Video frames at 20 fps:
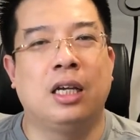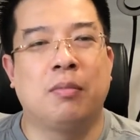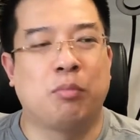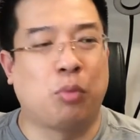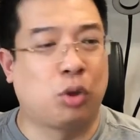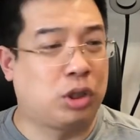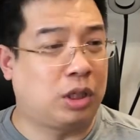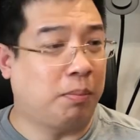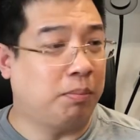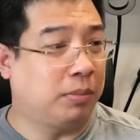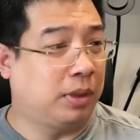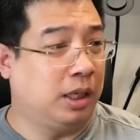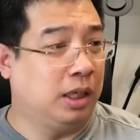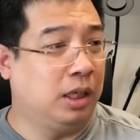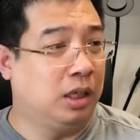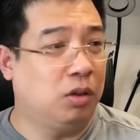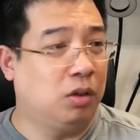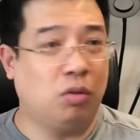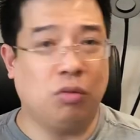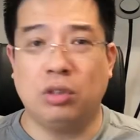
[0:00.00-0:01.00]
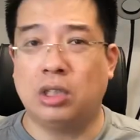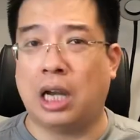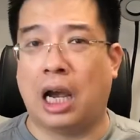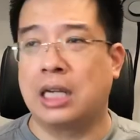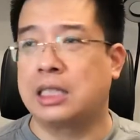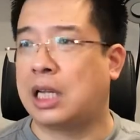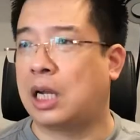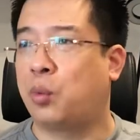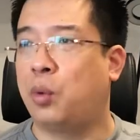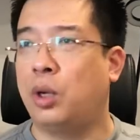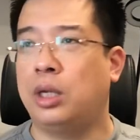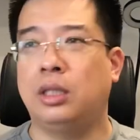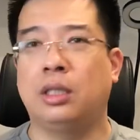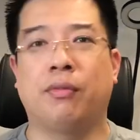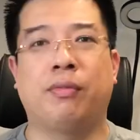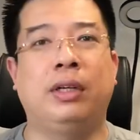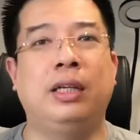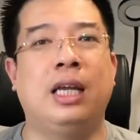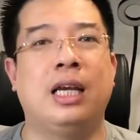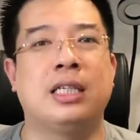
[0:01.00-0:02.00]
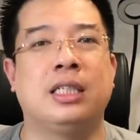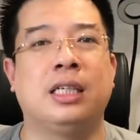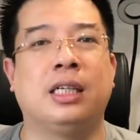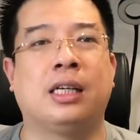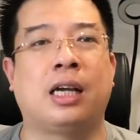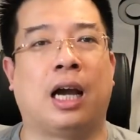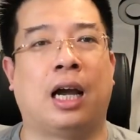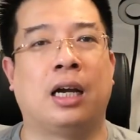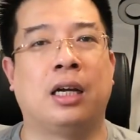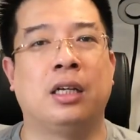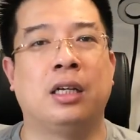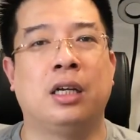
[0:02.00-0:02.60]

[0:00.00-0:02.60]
100 tỷ nó cũng chả giải quyết được vấn đề gì cả.